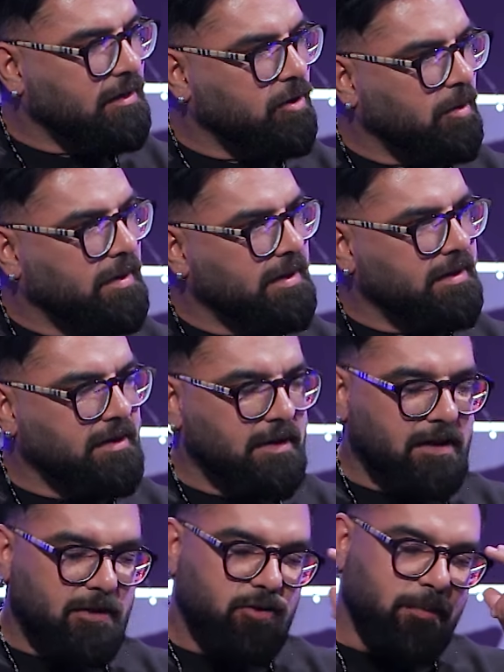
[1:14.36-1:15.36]
ना हाँ, नॉर्मली हाँ, तो
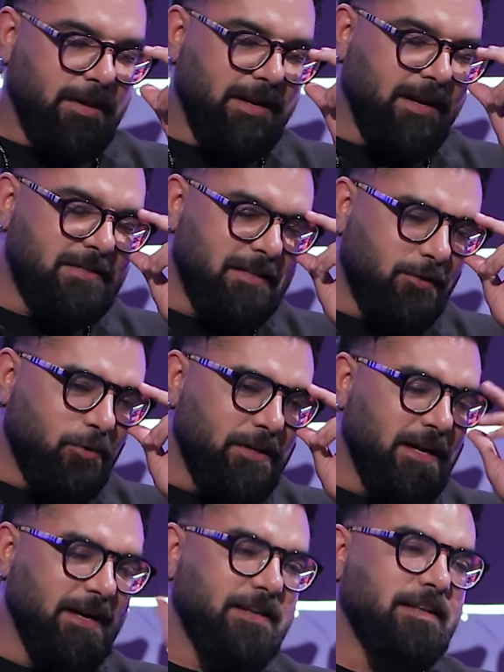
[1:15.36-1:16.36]
बनाते हैं तो मैंने हसन को
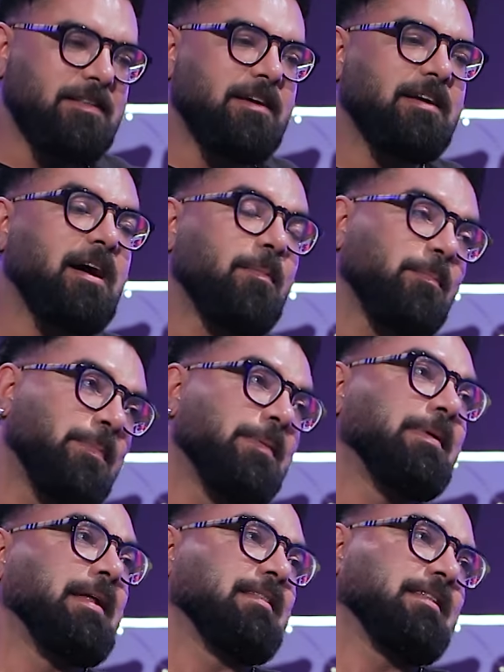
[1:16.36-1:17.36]
ये आइडिया दिया कि हम
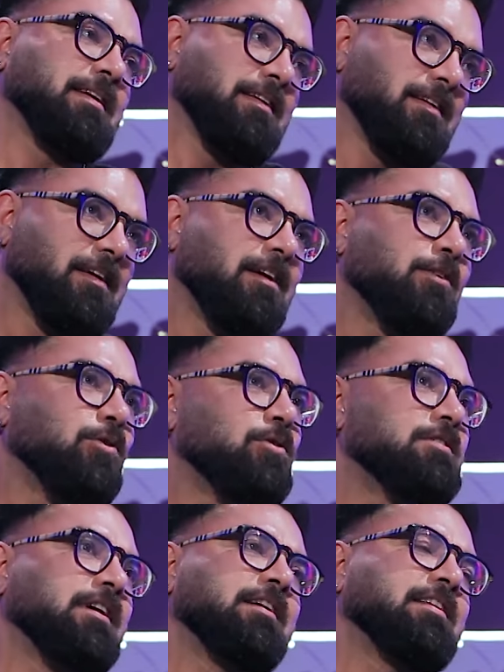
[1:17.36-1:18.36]
भी बनाते हैं हाँ।
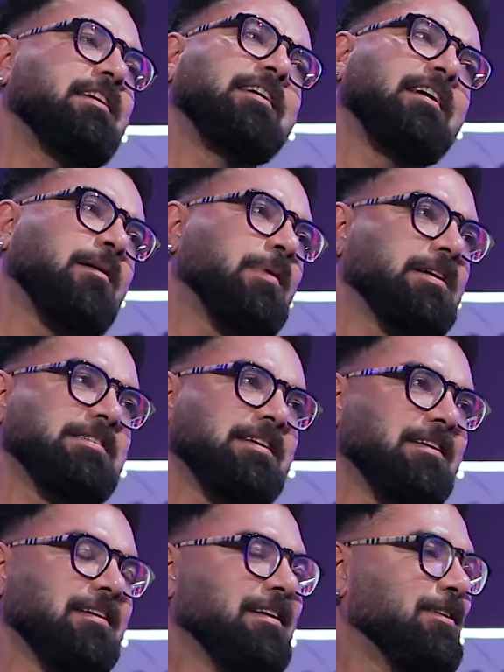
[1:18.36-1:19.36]
तो उसने कहा ठीक है आप आ
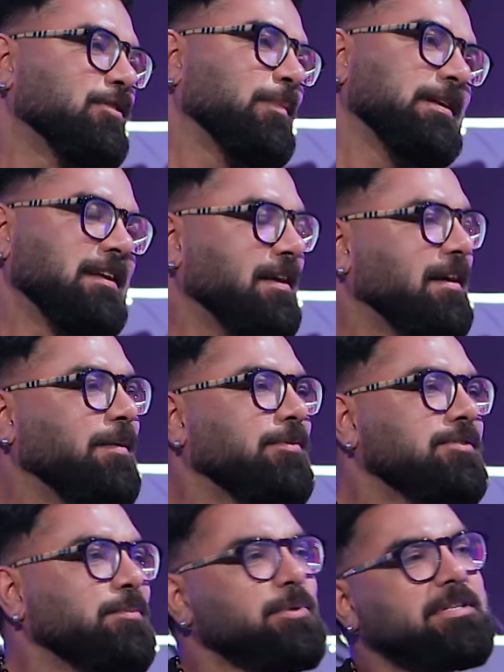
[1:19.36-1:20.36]
जाए तो मैं चला गया
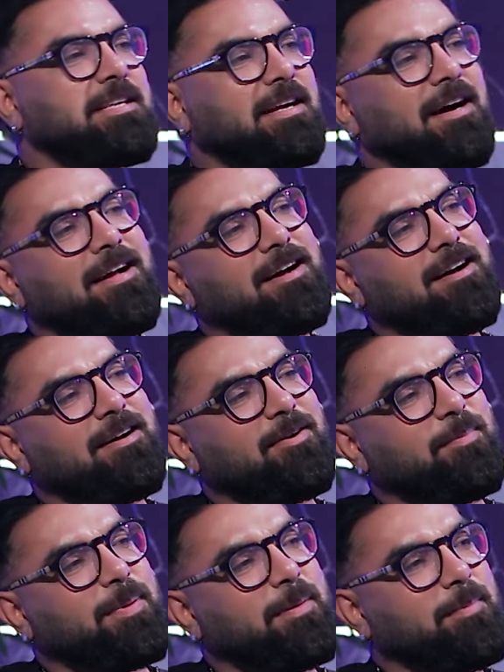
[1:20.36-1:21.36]
फिर उसने मुझे सिखाया
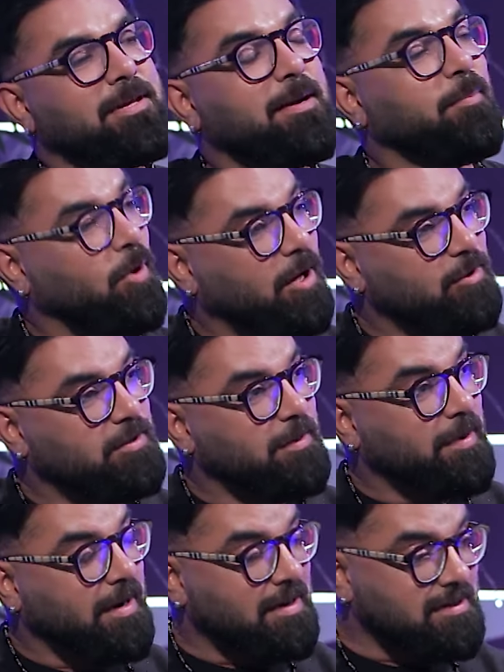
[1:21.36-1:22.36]
और फिर हमने किया बहुत
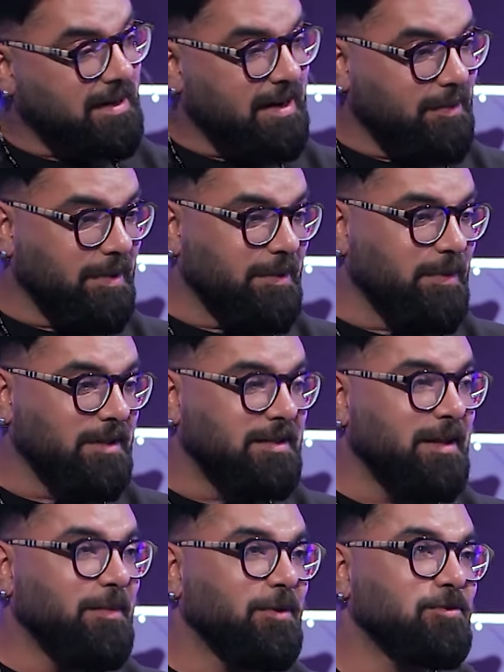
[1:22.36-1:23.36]
उसकी फिर हसन ने भी मेरी
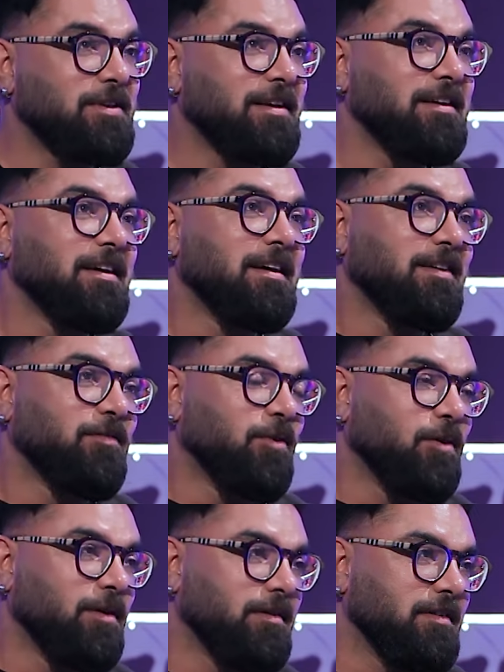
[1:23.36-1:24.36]
बर्थडे पे उसके
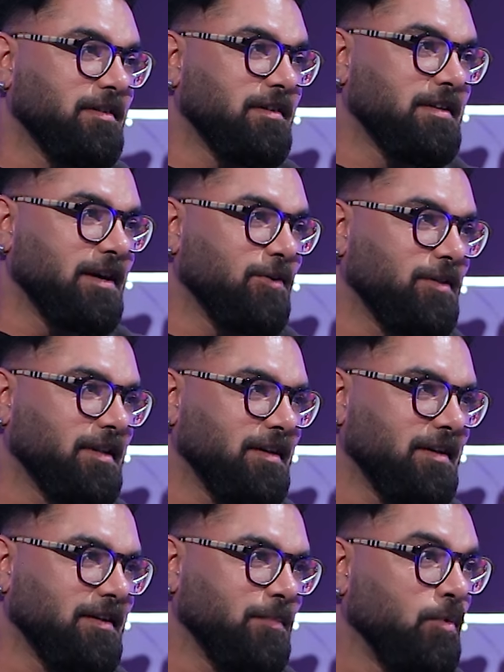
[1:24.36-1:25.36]
वो आ, क्या होते
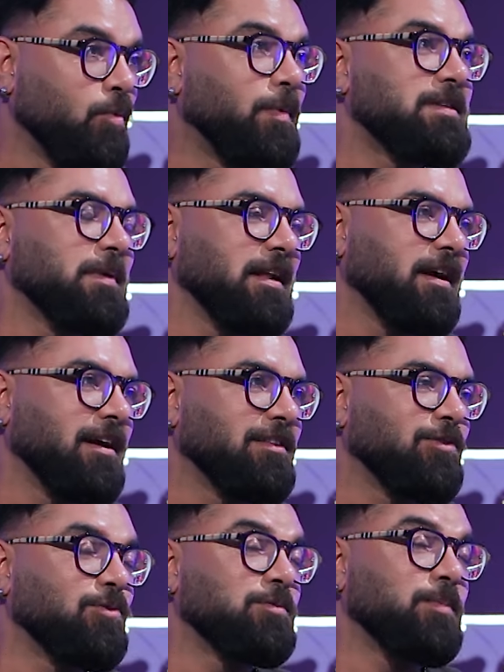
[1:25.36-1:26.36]
हैं ब्लूपर्स भी लगाए
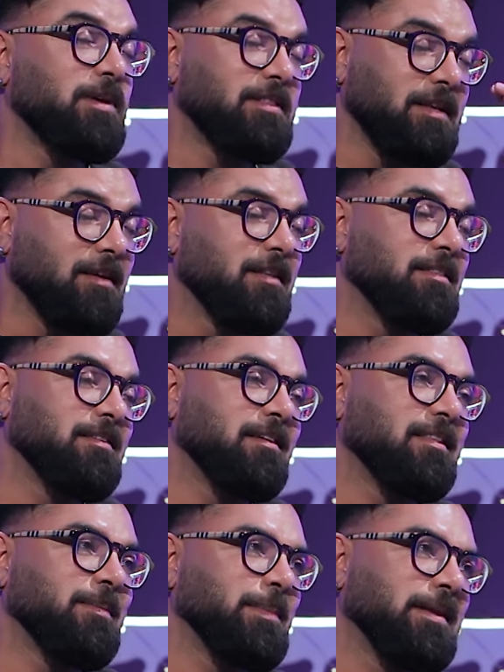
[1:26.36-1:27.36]
थे तो इतनी
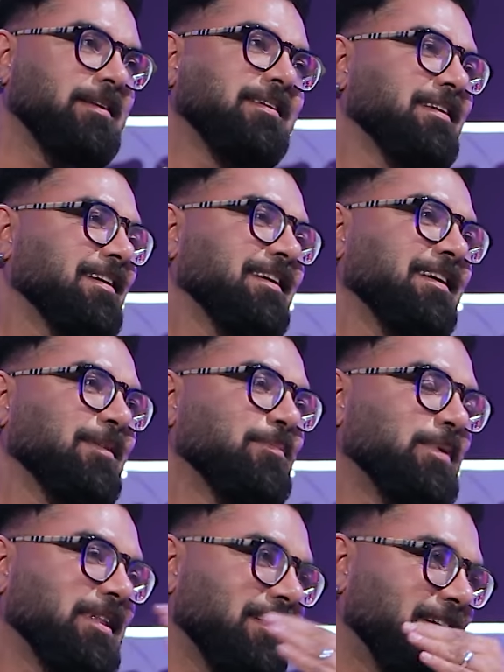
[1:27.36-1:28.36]
गलतियाँ थी मेरी
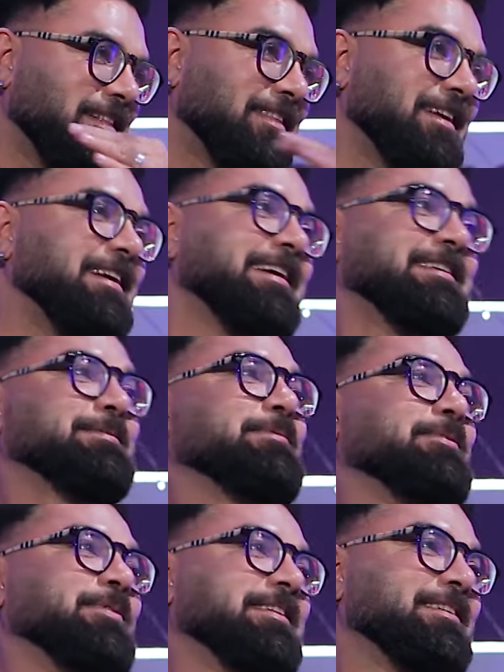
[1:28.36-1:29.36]
पता नहीं कितनी टेक्स
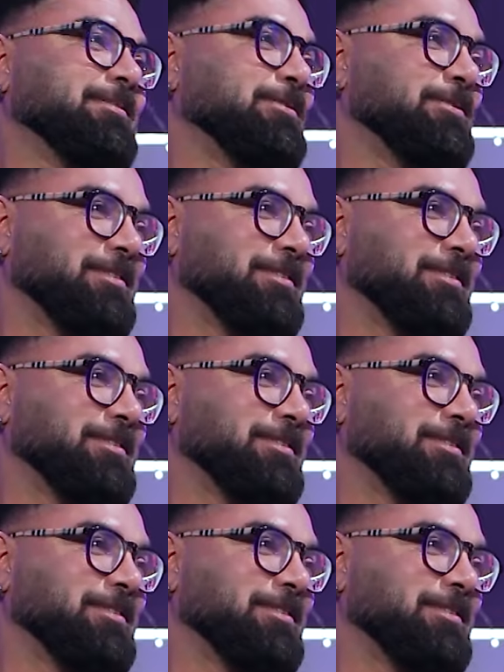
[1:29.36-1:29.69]
में हुआ था वो